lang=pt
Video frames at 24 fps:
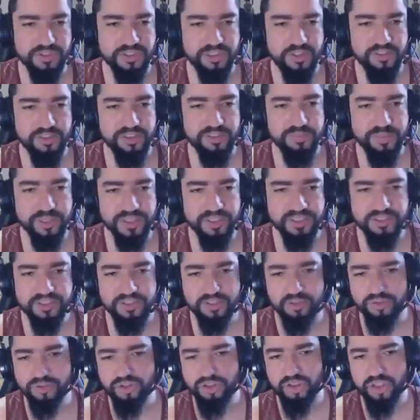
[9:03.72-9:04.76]
talvez possa ser
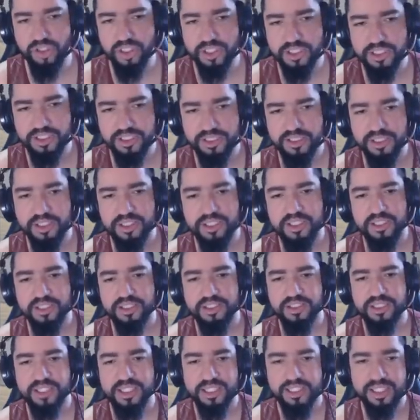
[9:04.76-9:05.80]
um choque.
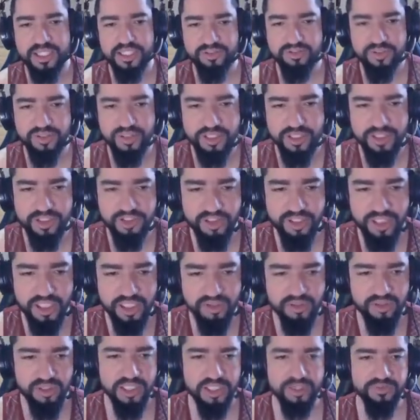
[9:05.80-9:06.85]
Né? Ele gastou energia
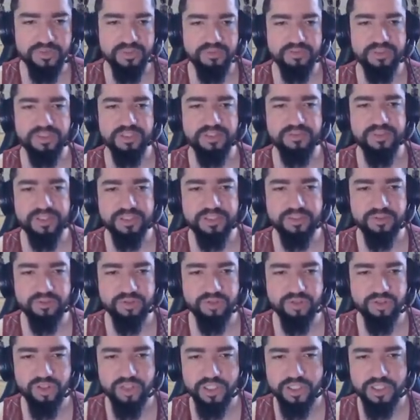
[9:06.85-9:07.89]
agora, vamos ver se vai ser um
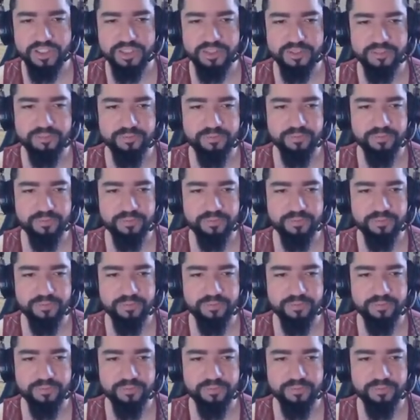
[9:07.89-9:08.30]
choque.